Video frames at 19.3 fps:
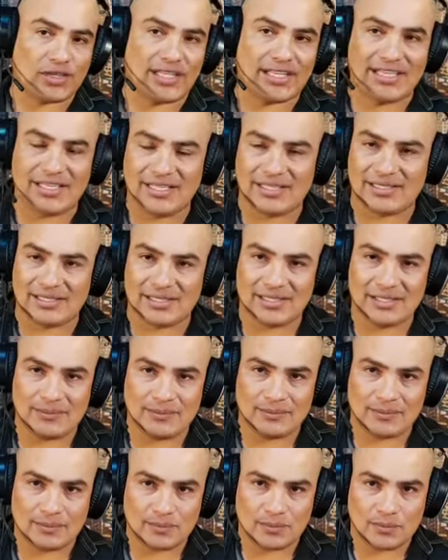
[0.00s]
de 15,
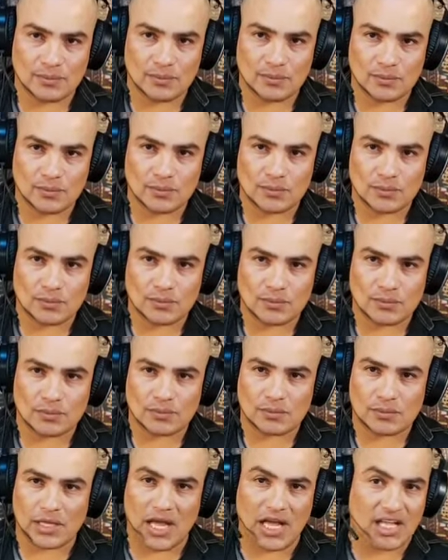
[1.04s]

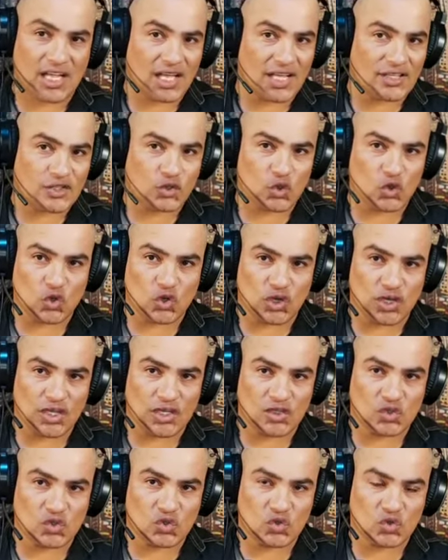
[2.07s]
¿acaso
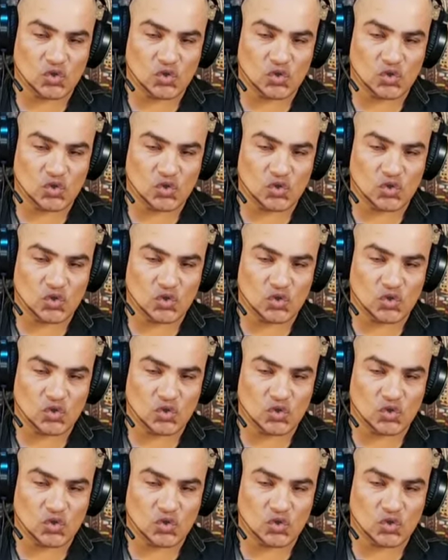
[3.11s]
es